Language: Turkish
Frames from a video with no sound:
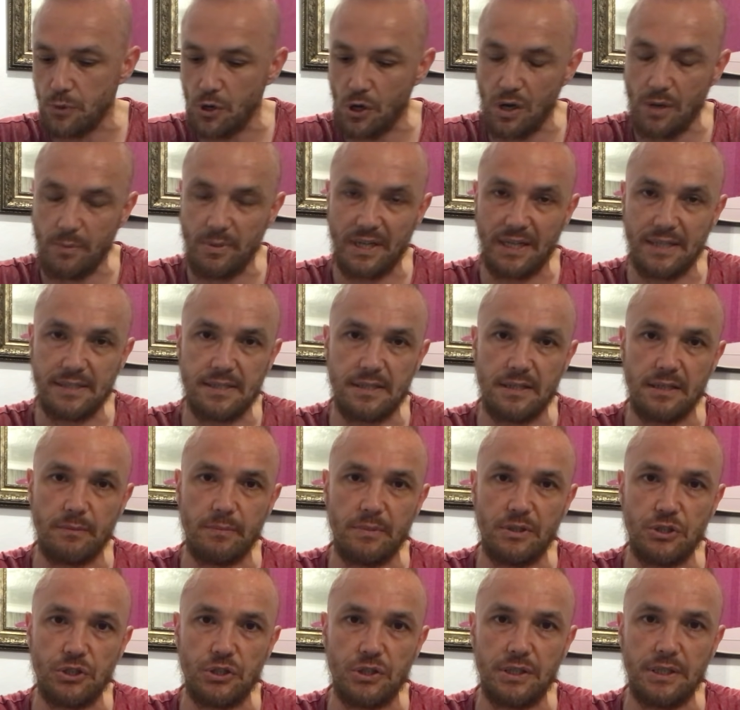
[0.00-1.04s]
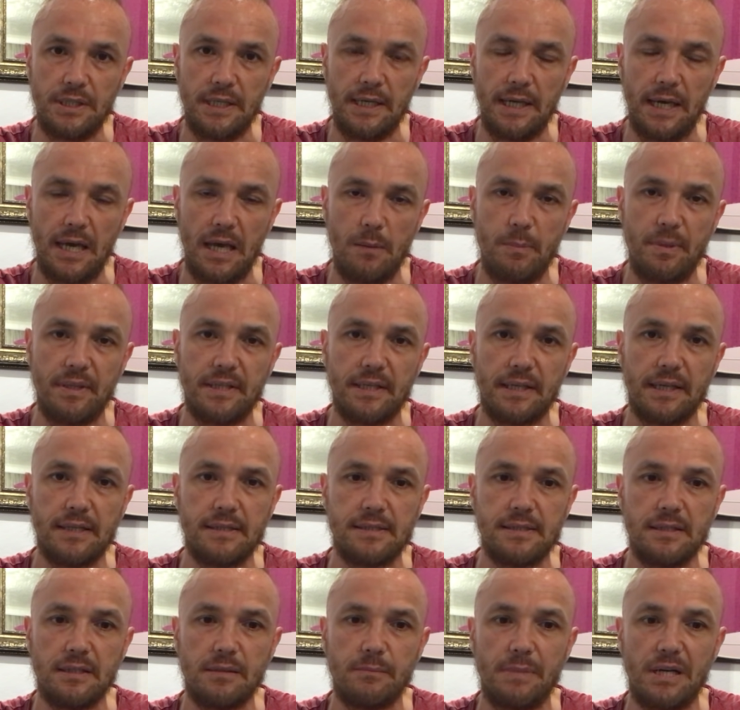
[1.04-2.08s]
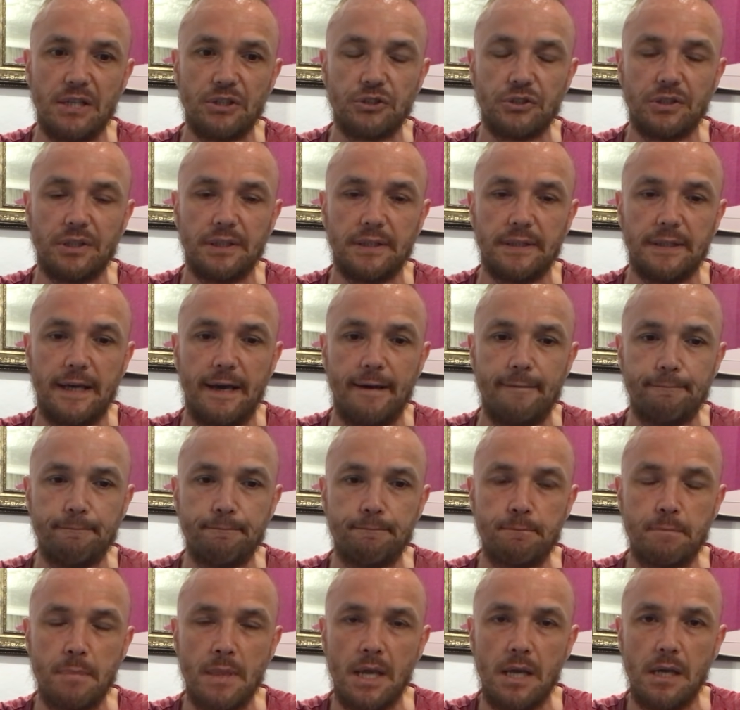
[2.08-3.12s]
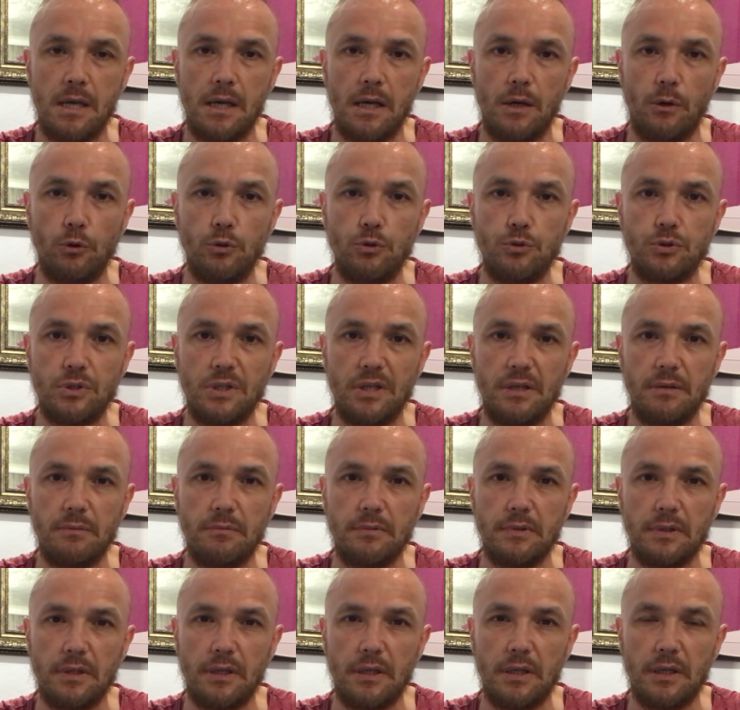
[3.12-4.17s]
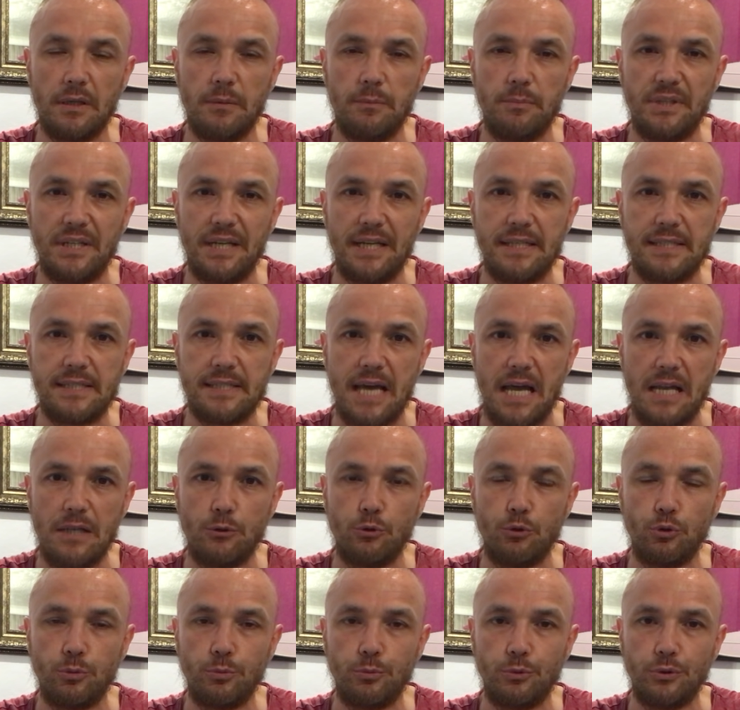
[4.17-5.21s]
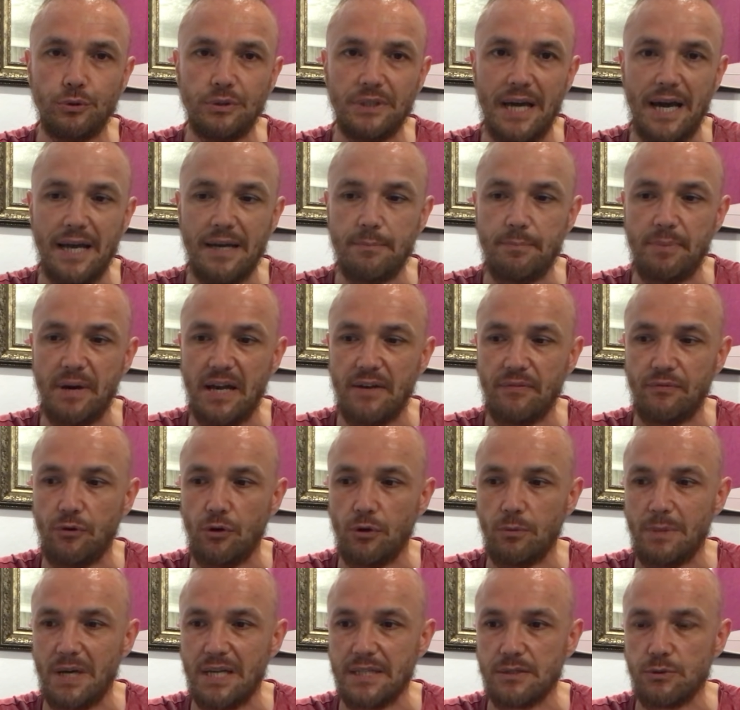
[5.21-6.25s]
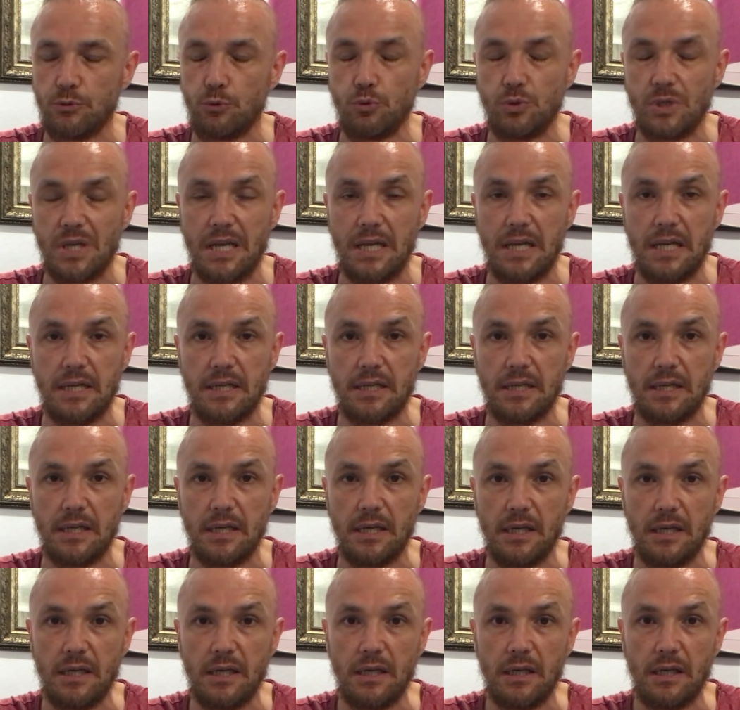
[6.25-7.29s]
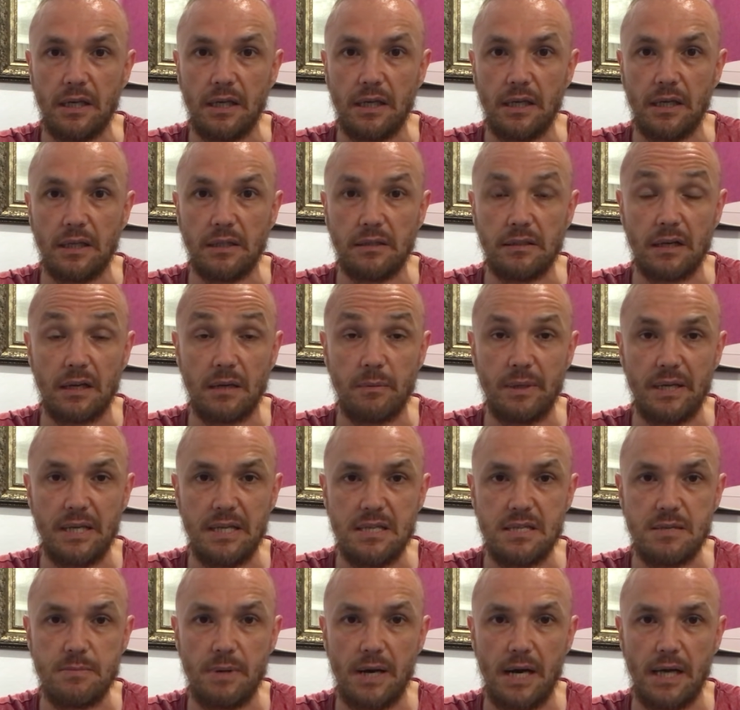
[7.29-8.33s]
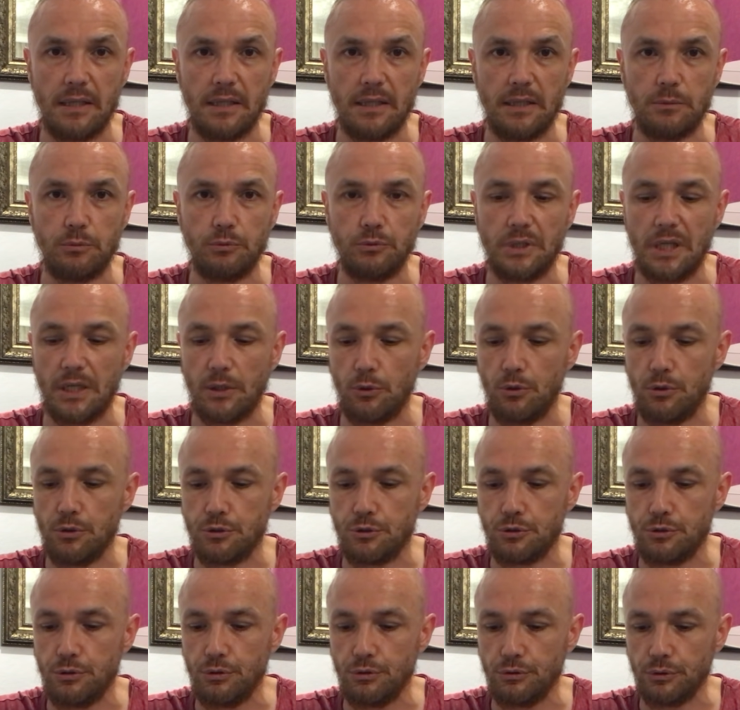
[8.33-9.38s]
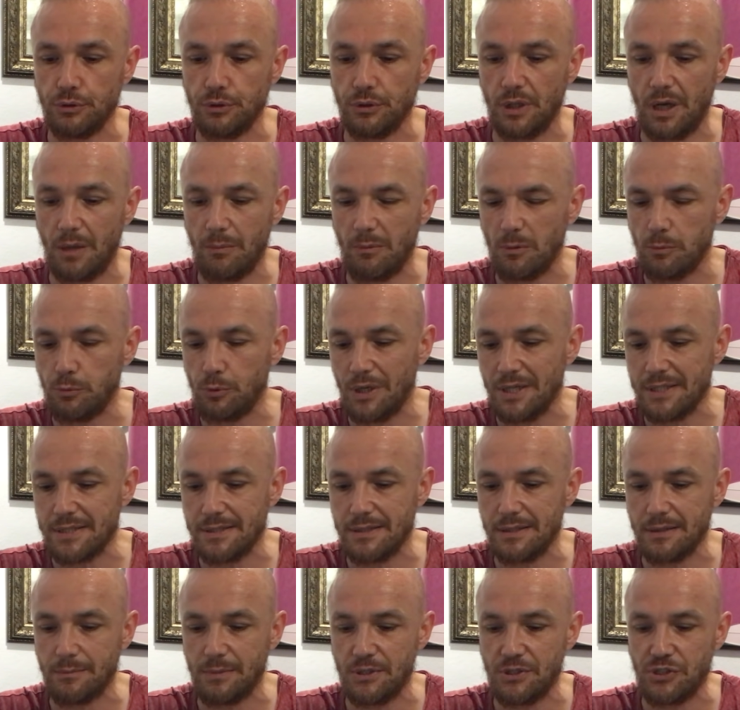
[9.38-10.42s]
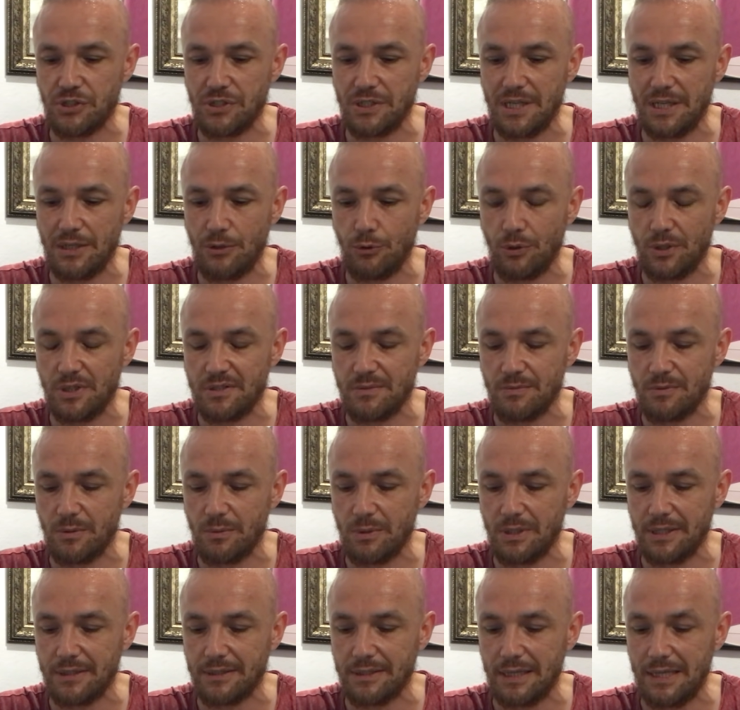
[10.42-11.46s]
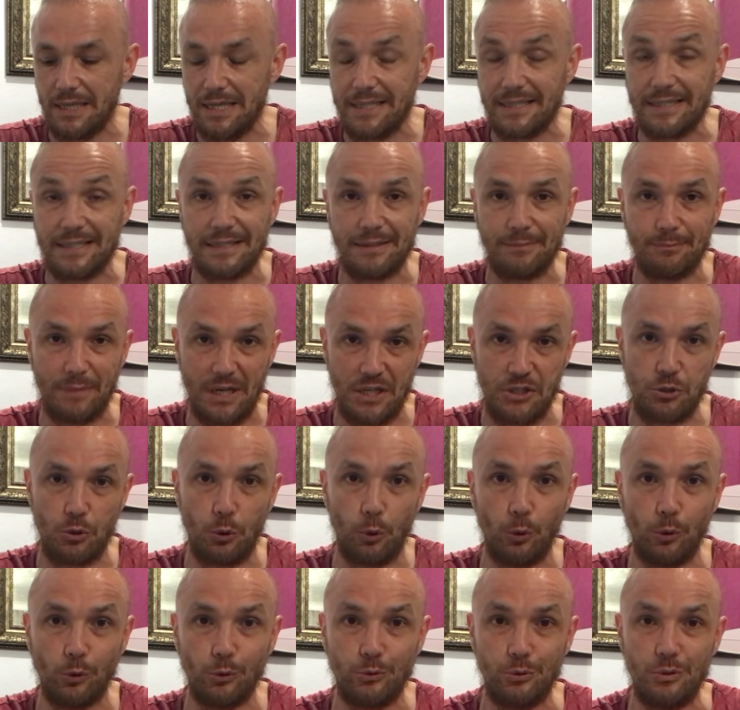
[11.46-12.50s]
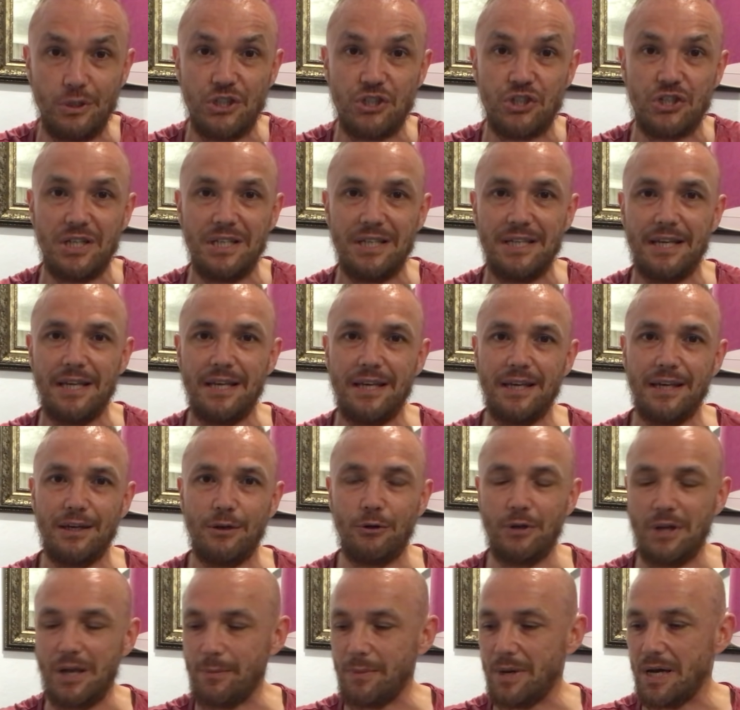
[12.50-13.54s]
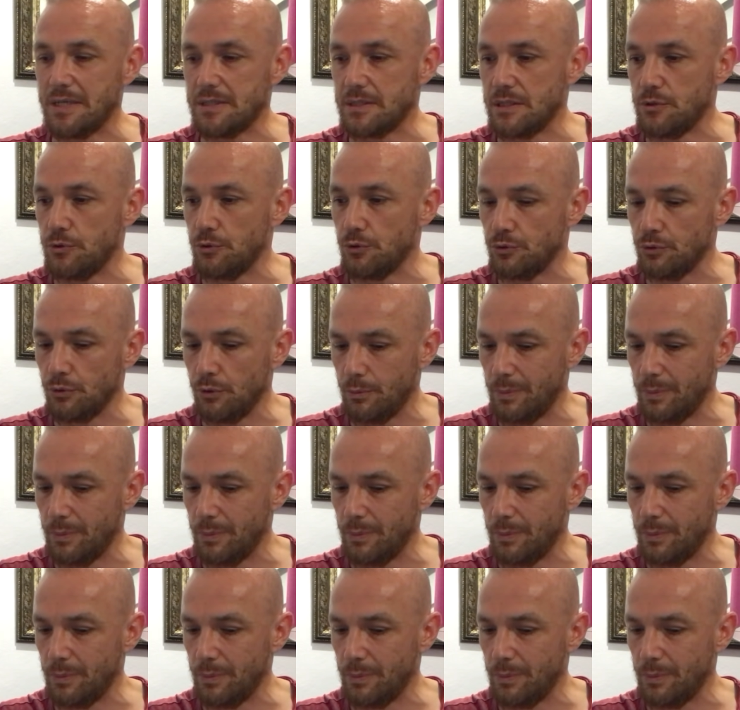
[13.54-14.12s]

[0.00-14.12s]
Böyle bir hazırlık maçıydı. Elbette ki hazırlık maçlarında Oyuncuların e, bireysel durumu yani performans düzeyleri, e, takıma intibaları bunlar ölçülür. E, ama bu hazırlık maçı yeni yönetimle birlikte ilk maç olduğu için önem arz ediyordu.